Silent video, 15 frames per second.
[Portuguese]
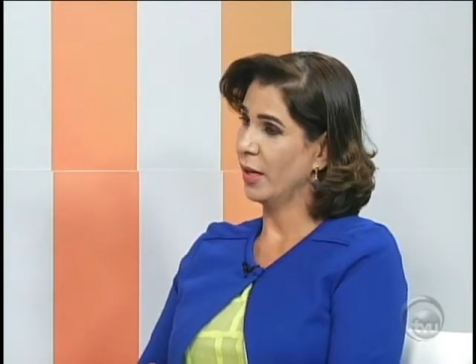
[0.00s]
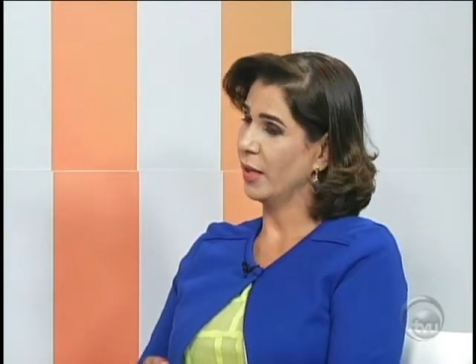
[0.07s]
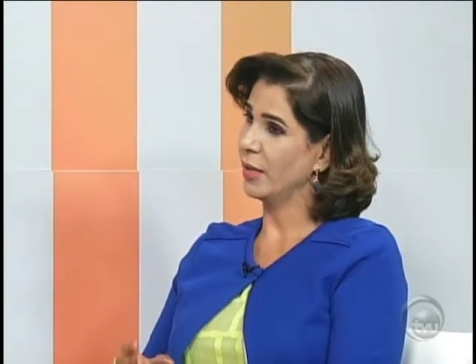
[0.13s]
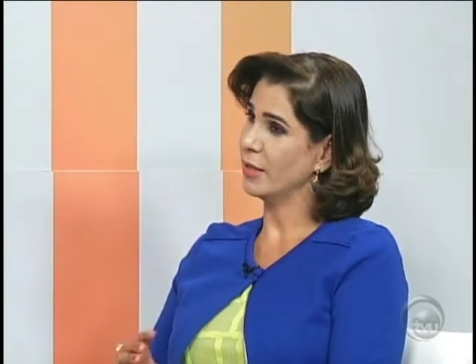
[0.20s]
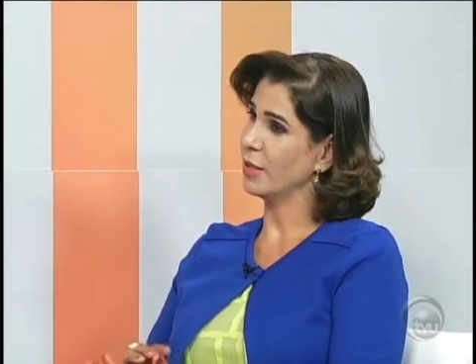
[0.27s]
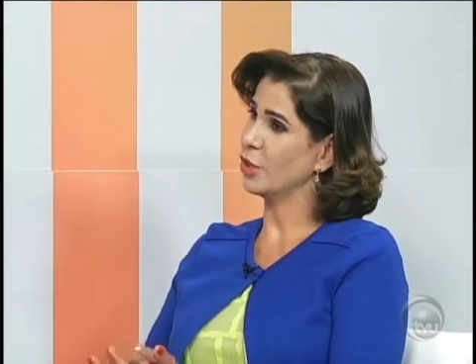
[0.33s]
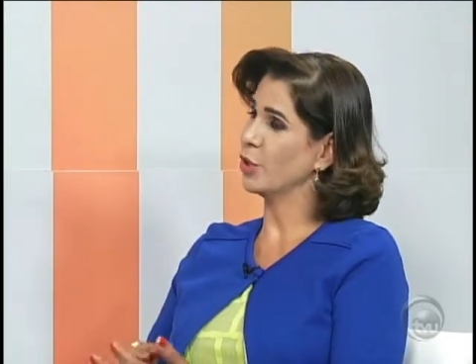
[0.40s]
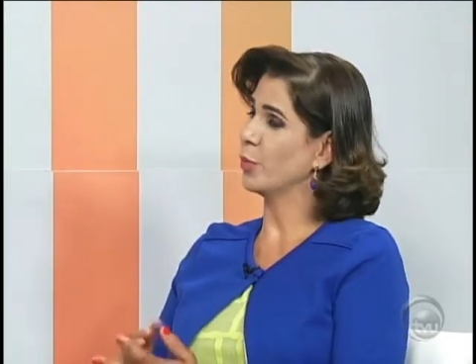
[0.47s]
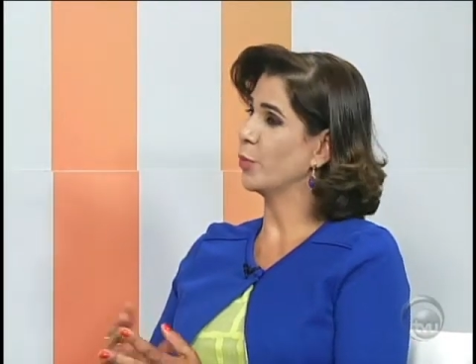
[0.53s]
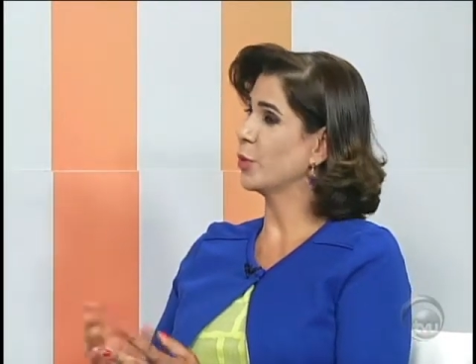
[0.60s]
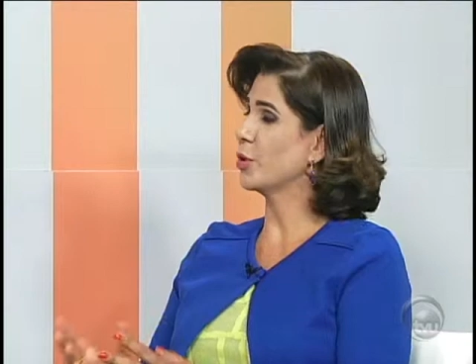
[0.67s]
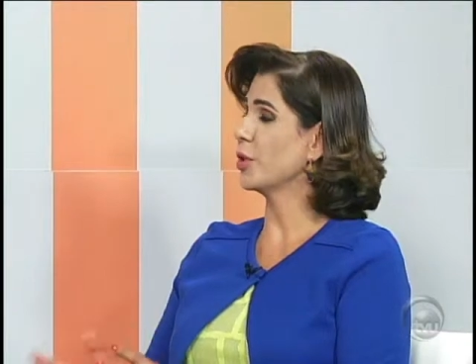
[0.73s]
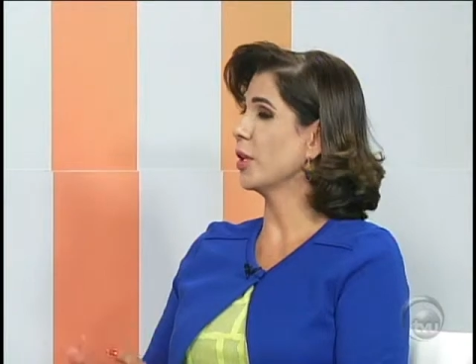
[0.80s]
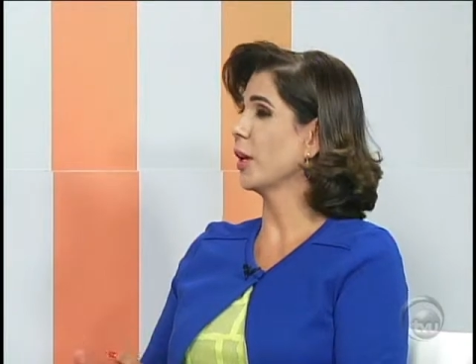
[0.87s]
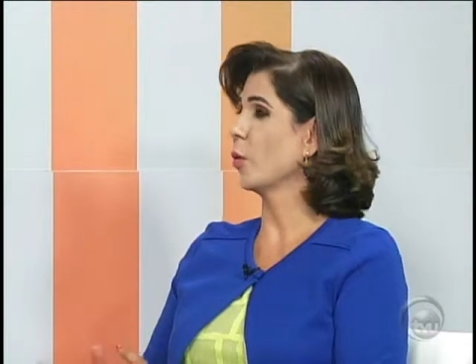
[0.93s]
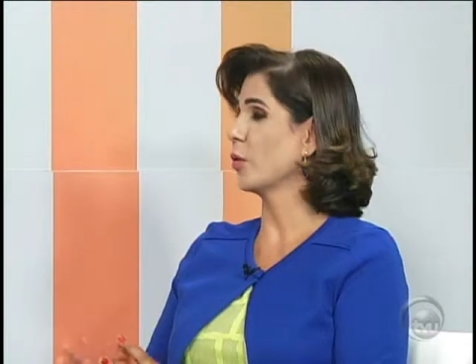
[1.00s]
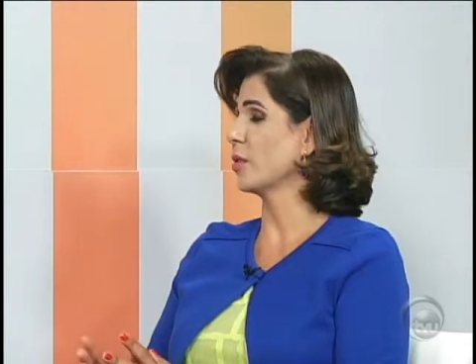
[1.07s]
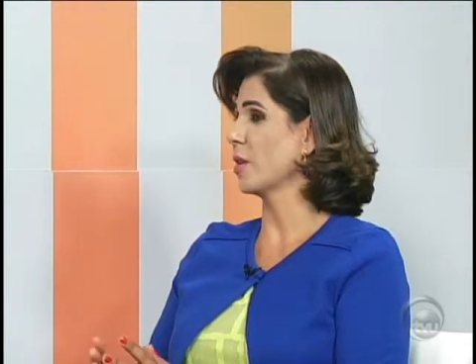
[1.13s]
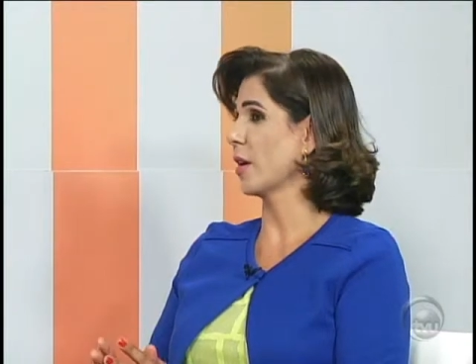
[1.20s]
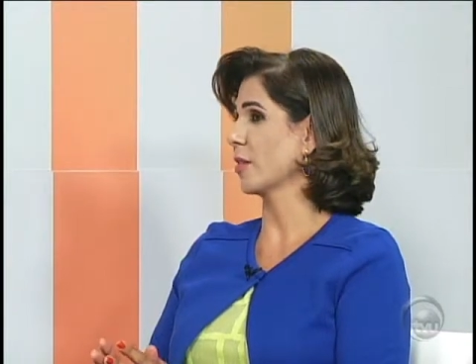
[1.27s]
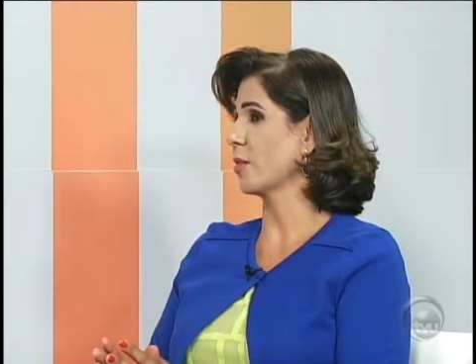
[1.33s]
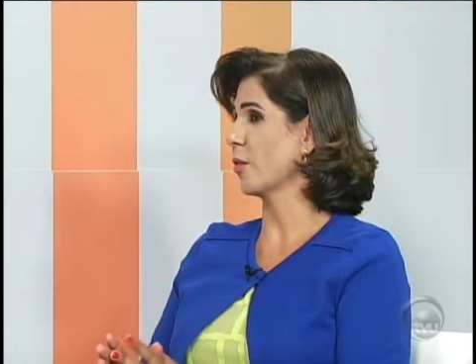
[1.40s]
Esse tipo de
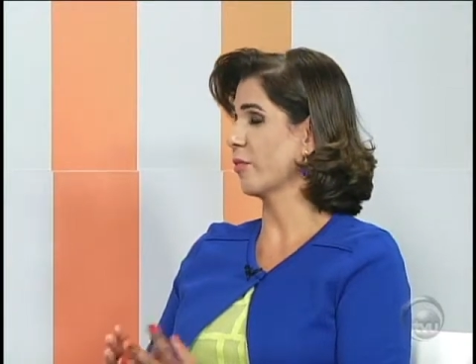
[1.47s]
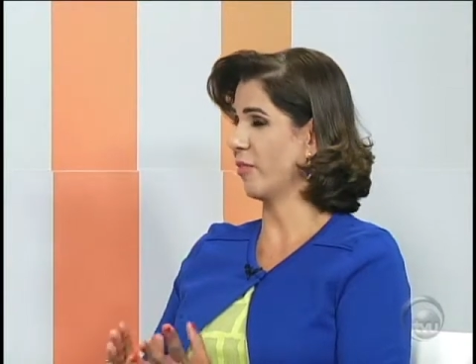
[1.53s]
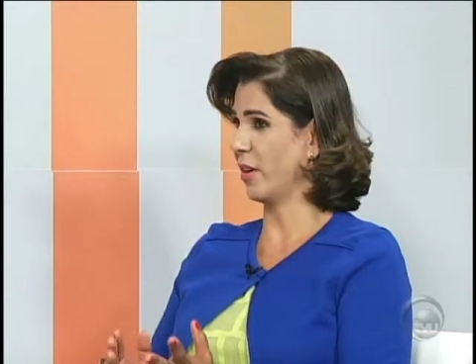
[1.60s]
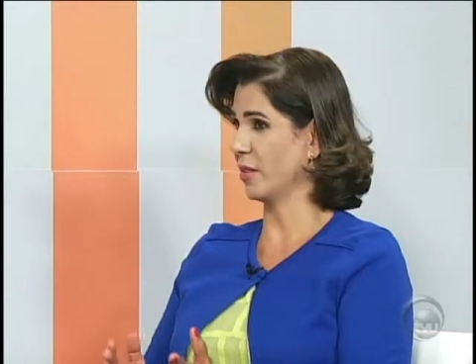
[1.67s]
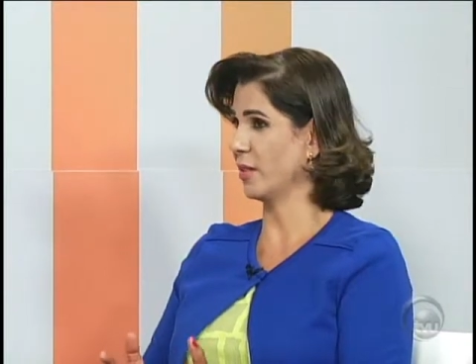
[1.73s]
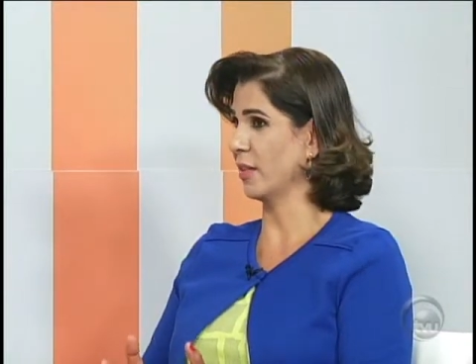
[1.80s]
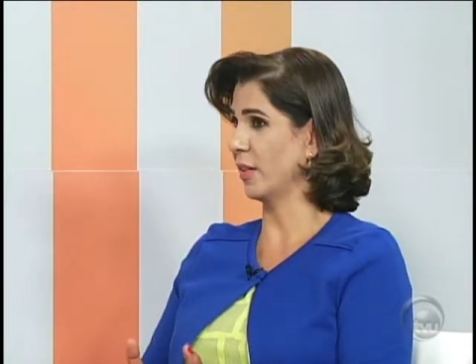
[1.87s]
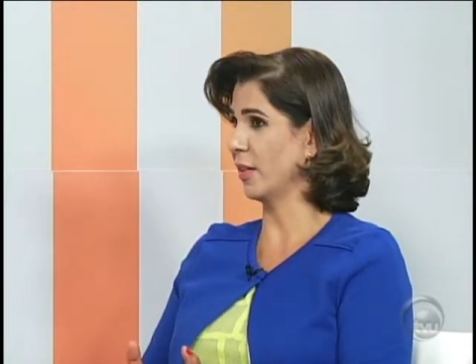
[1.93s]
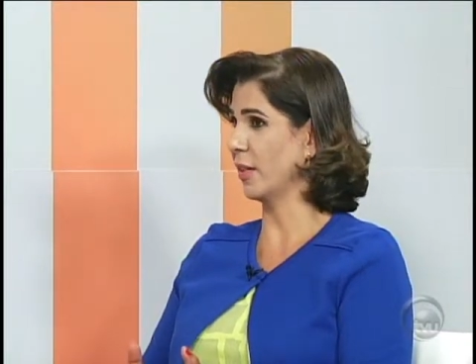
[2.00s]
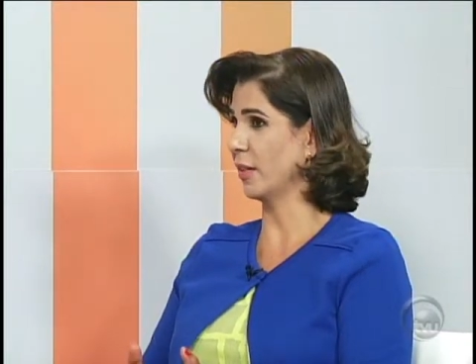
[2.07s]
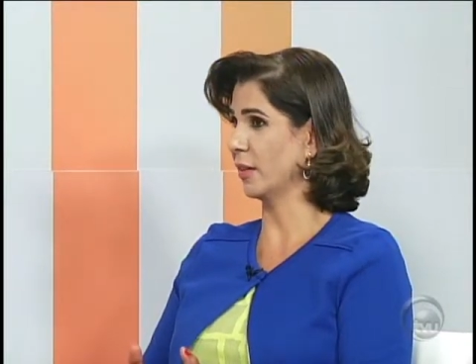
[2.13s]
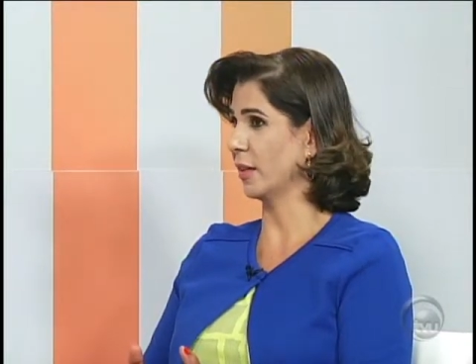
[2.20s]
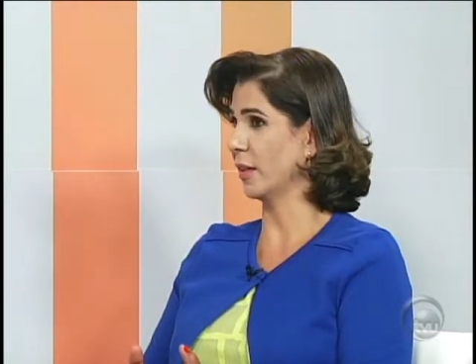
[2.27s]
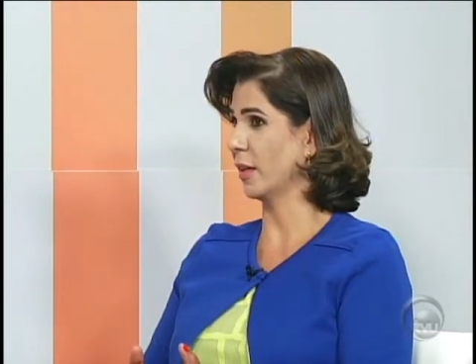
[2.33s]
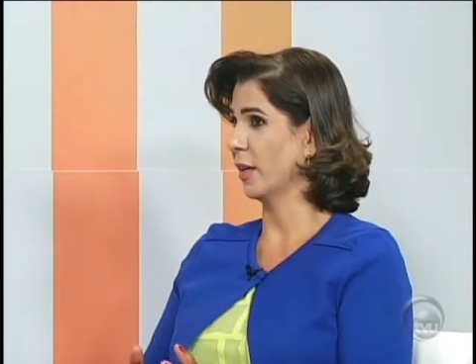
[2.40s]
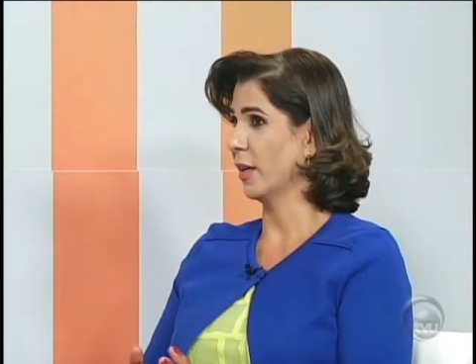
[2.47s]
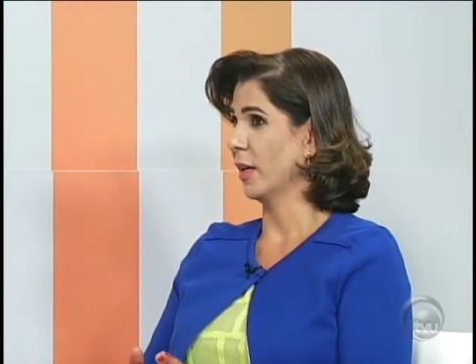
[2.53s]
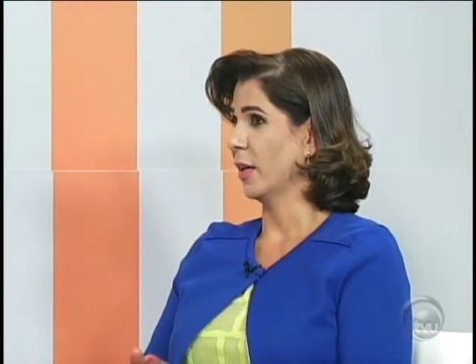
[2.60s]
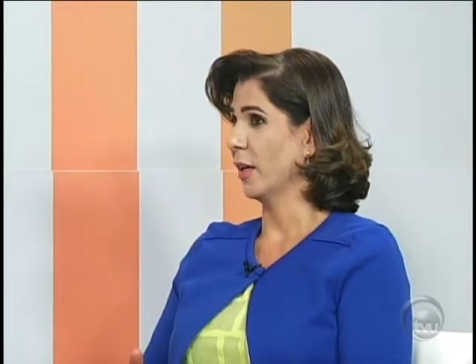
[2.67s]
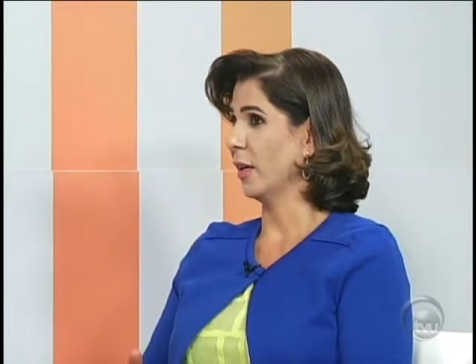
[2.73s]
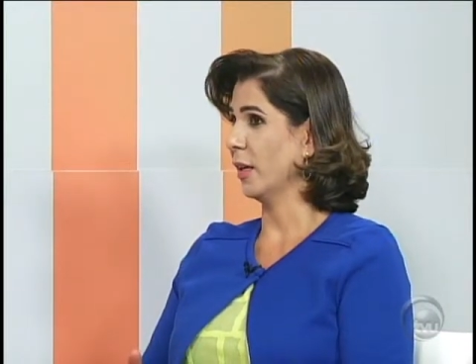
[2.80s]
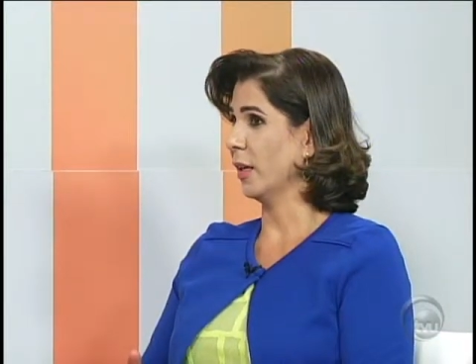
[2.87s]
negociação facilita
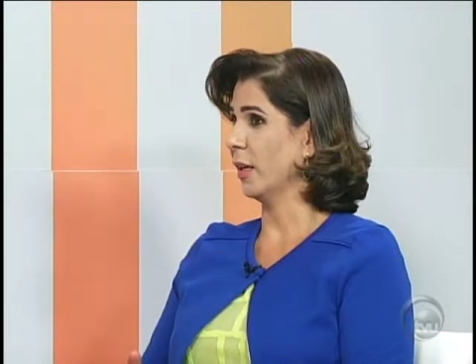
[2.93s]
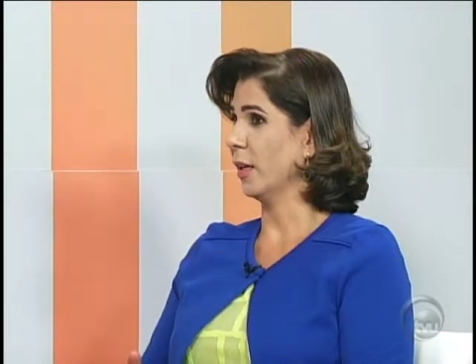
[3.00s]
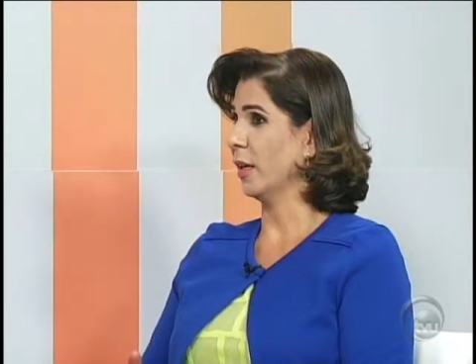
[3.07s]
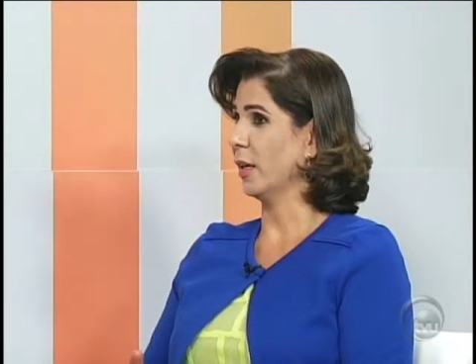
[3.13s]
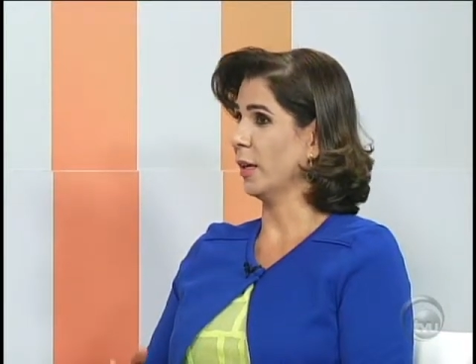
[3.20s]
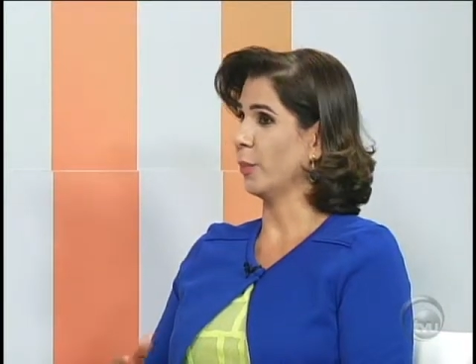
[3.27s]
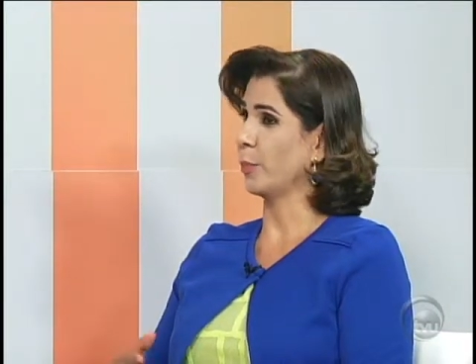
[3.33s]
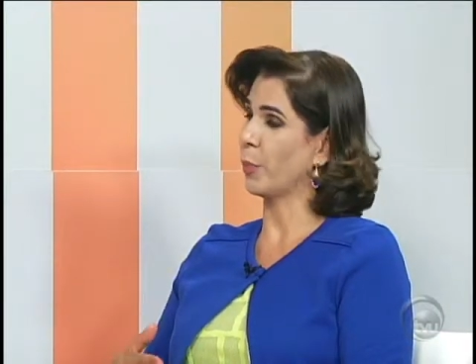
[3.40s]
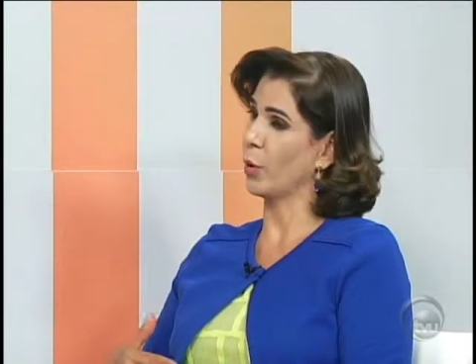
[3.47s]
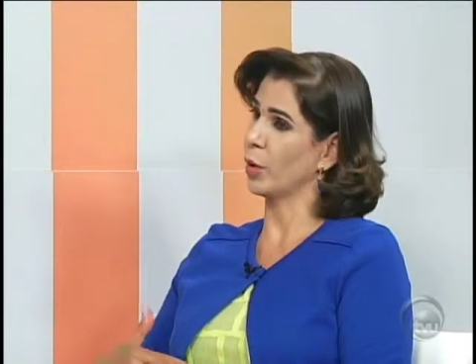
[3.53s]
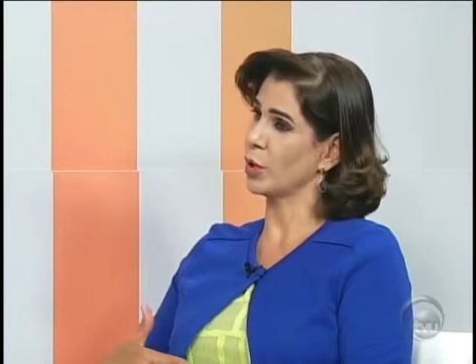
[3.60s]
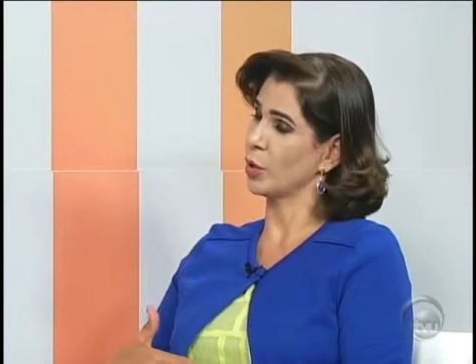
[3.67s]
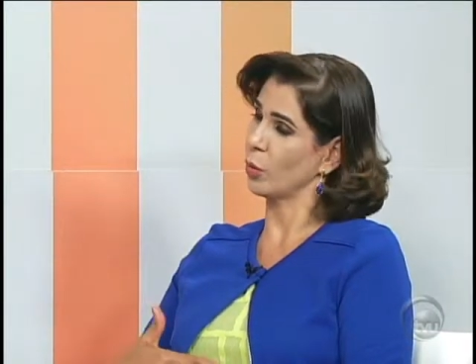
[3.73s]
e, e pode